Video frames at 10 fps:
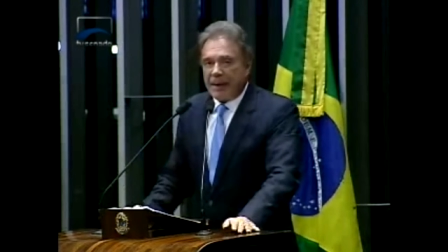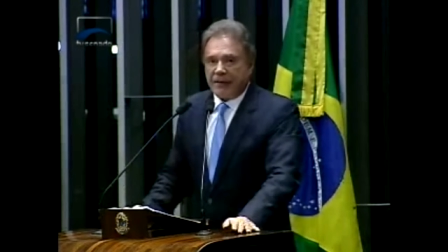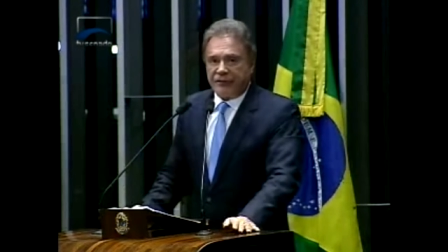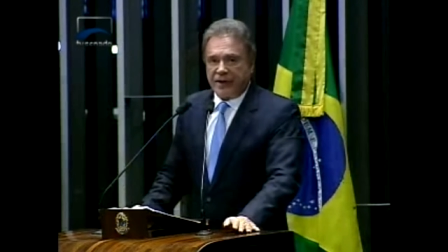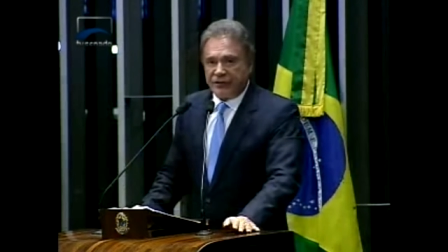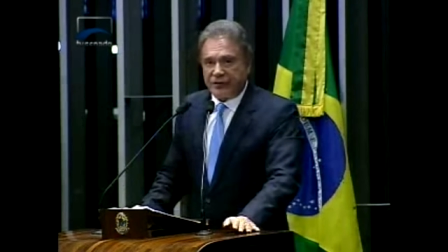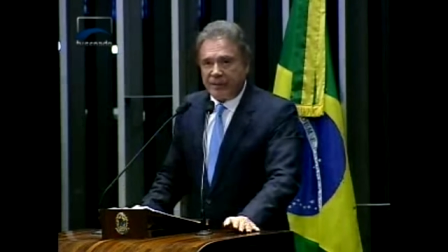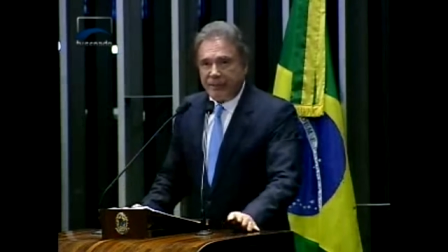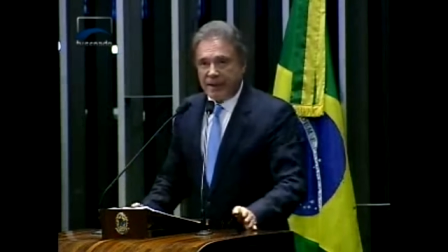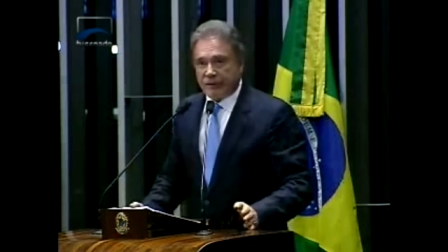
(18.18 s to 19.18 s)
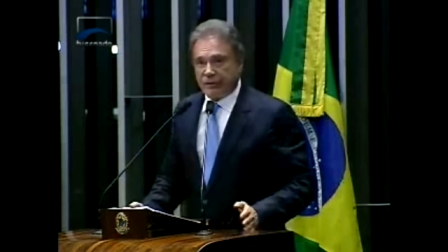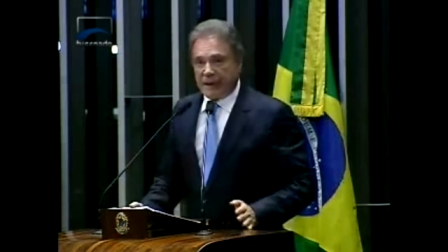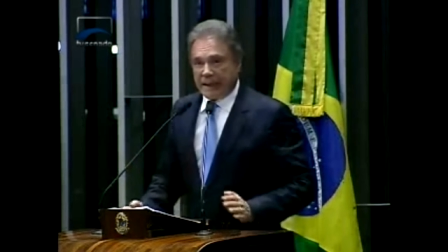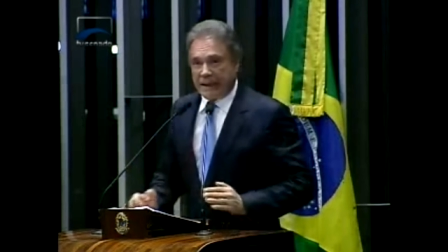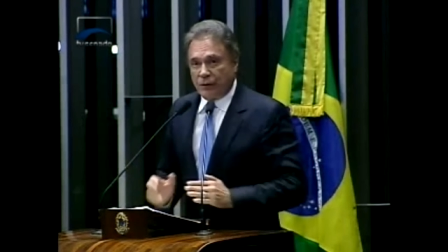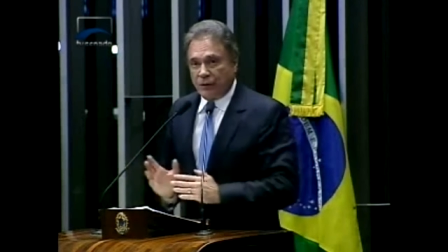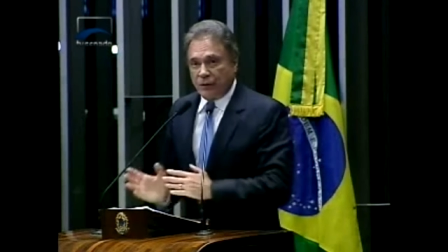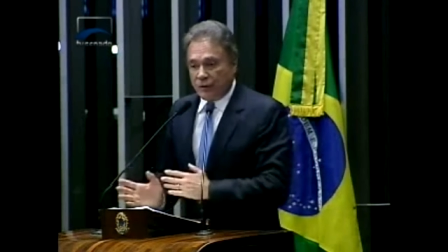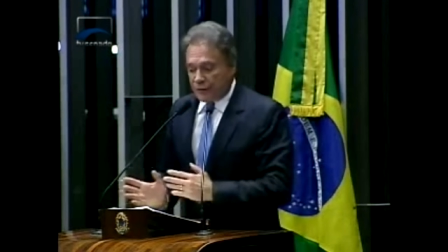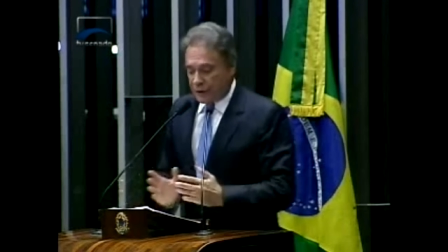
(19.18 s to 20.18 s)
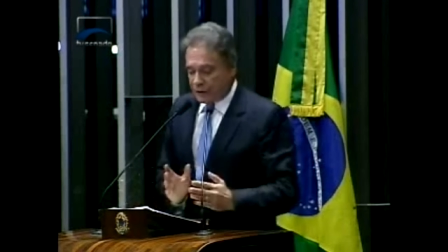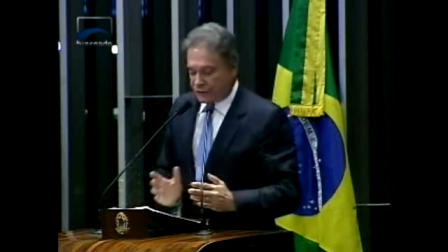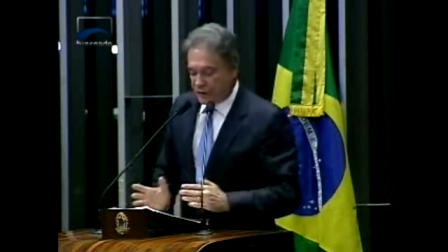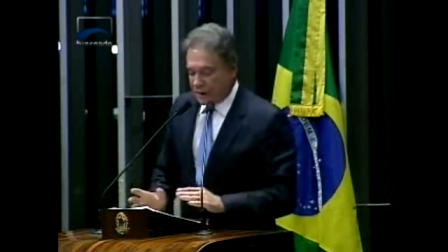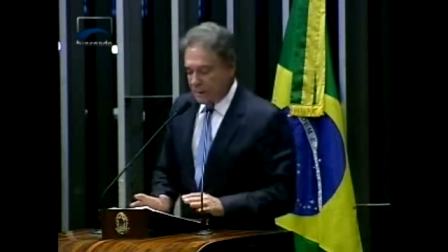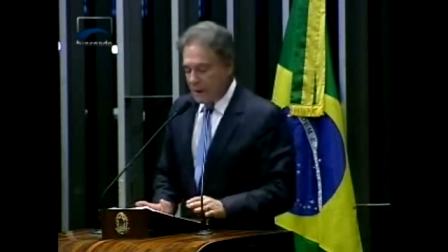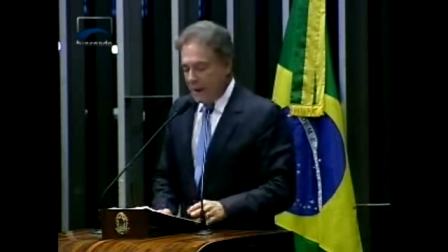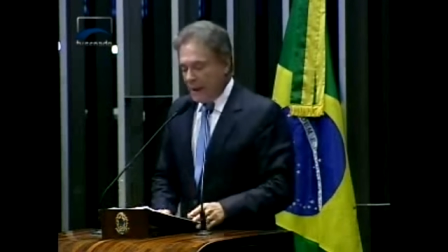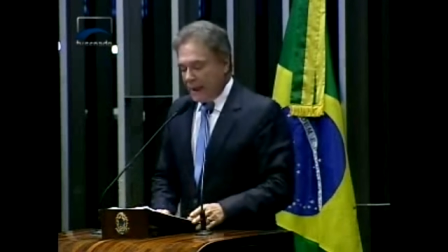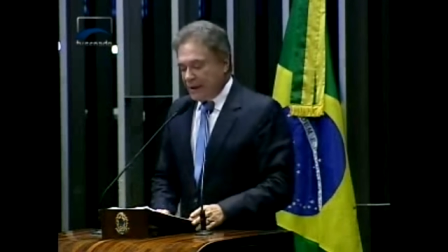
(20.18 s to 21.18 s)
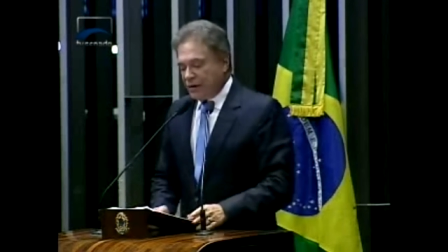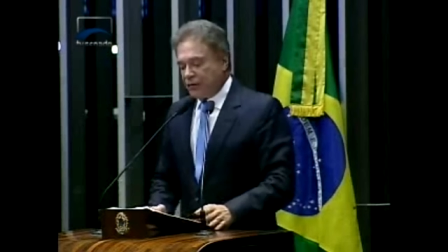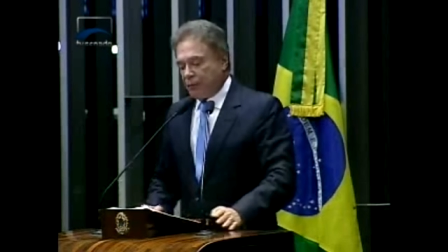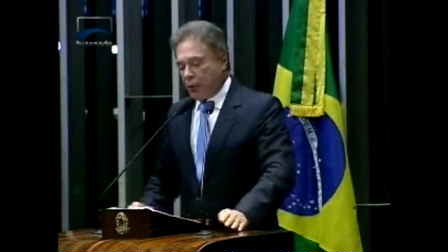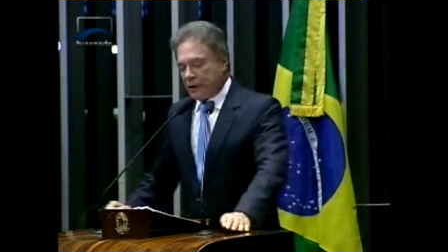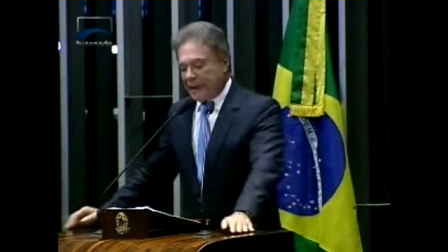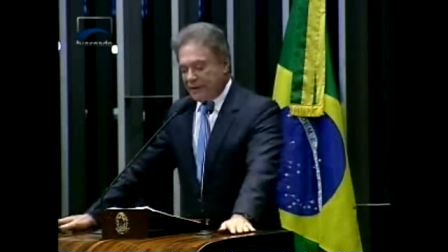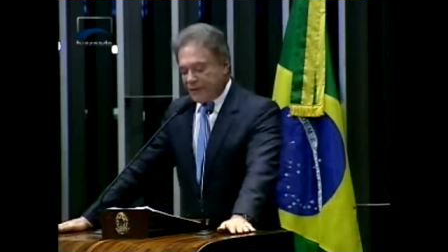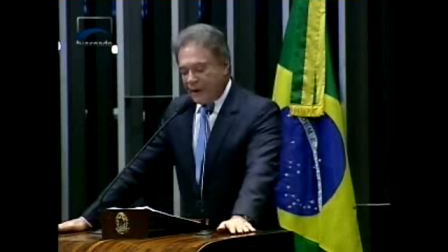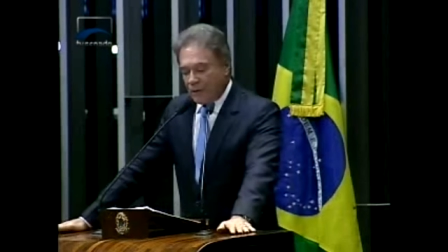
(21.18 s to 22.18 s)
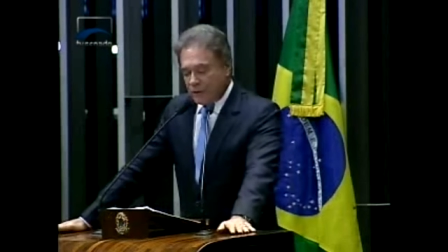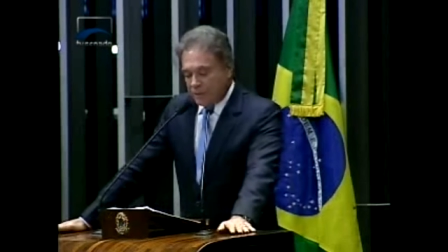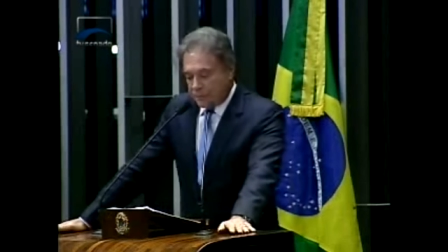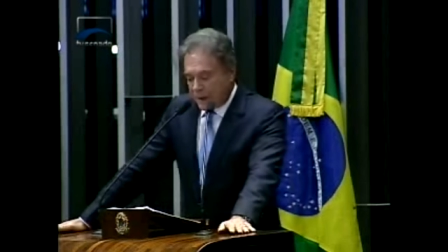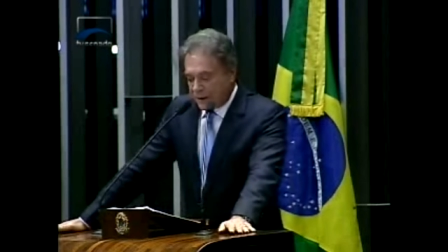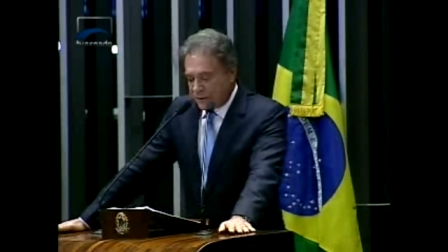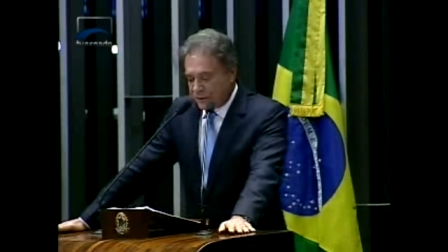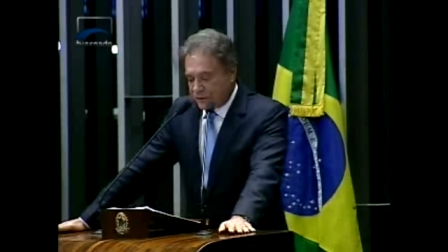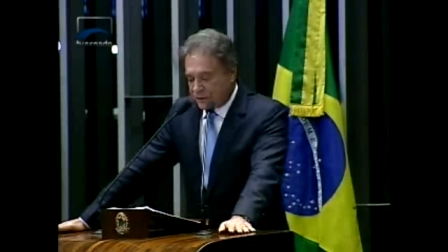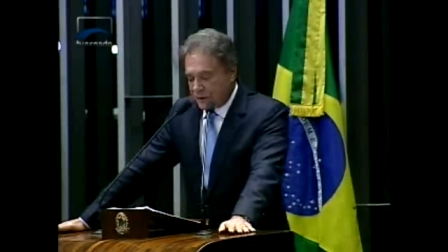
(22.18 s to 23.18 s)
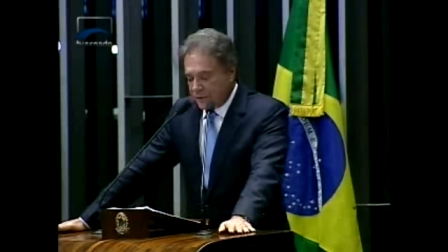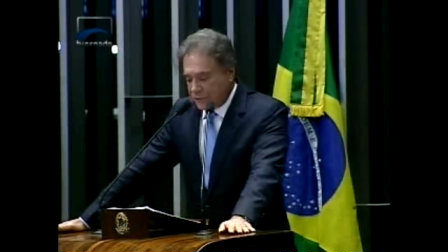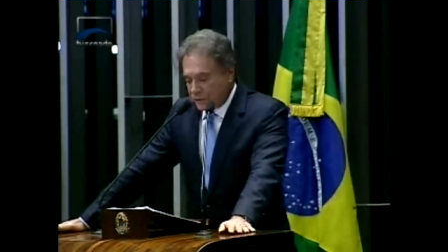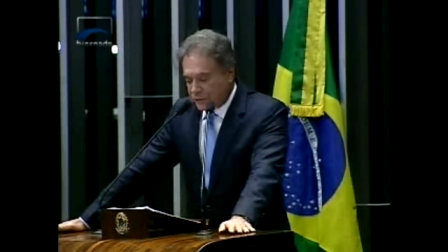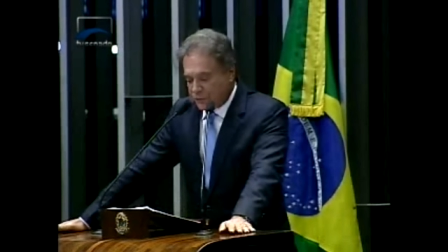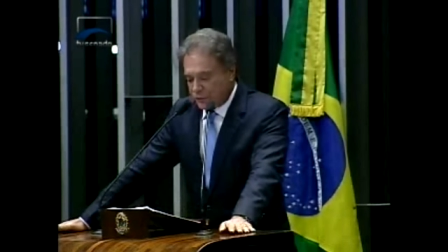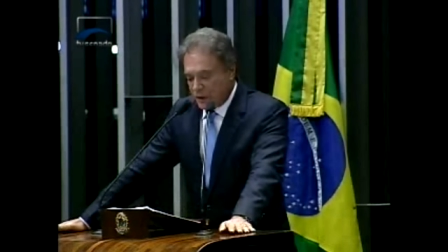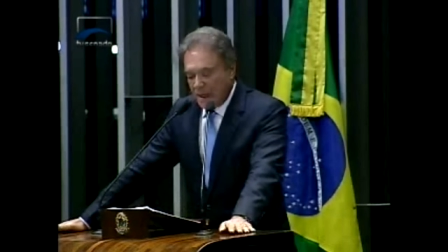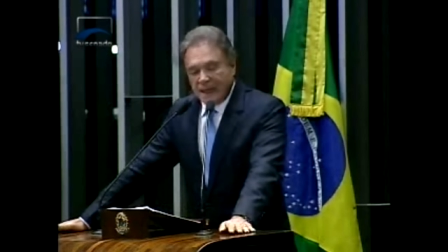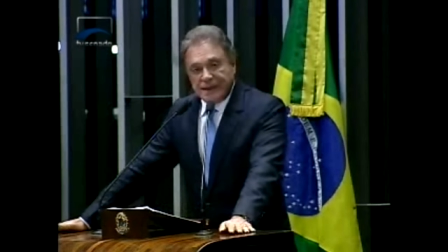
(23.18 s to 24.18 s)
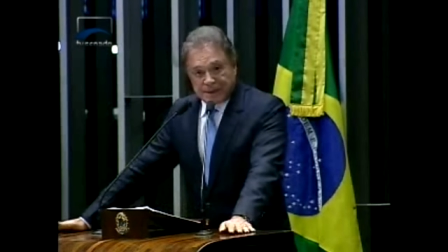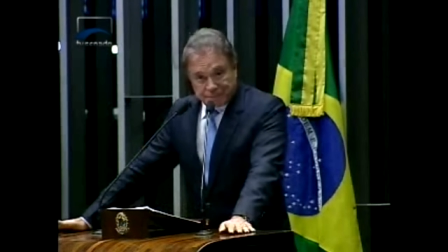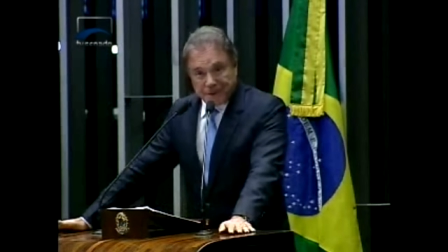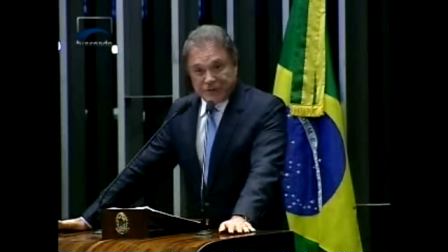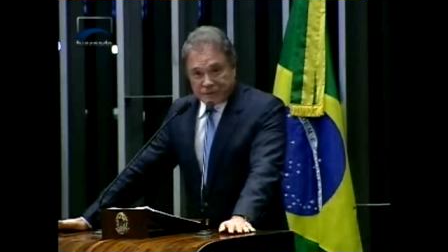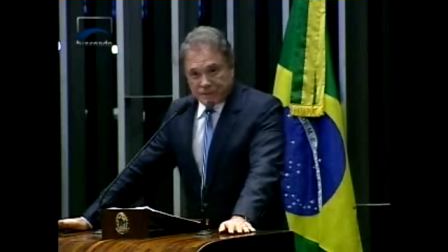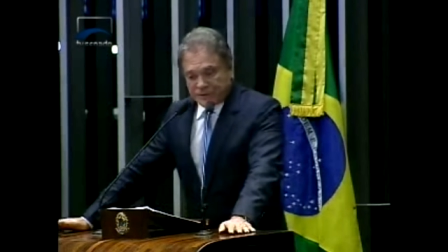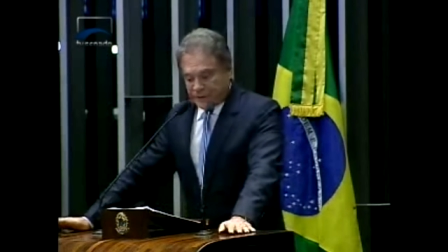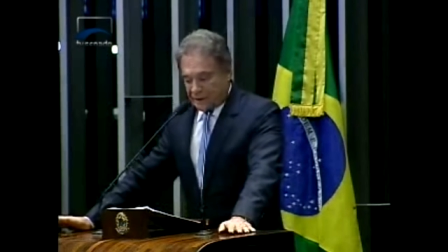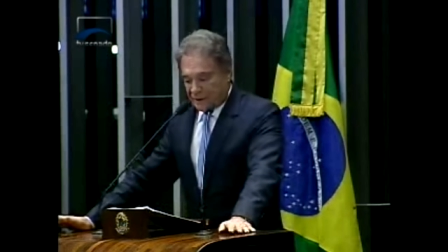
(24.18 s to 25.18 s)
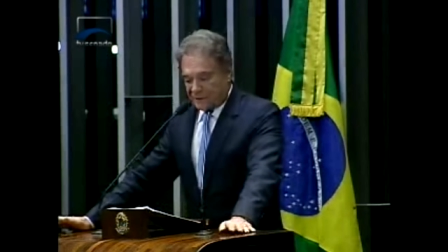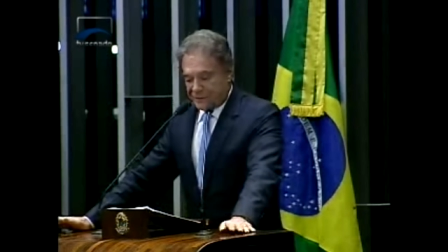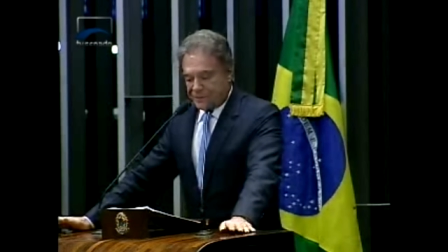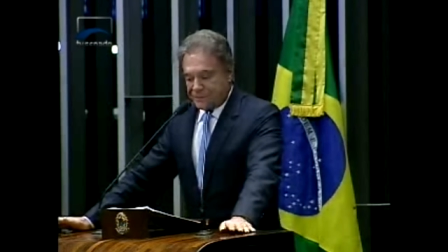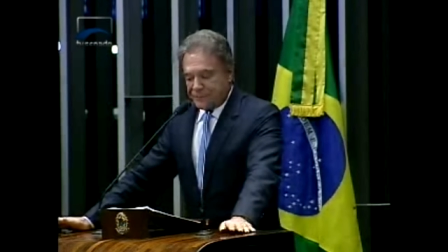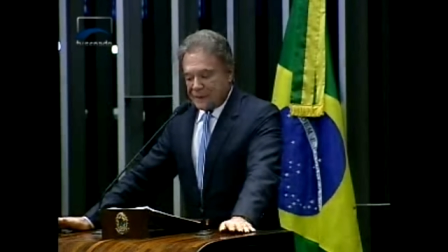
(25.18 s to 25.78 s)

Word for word: para financiamento daquilo que o governo chama de exportação de bens e serviços de empresas brasileiras.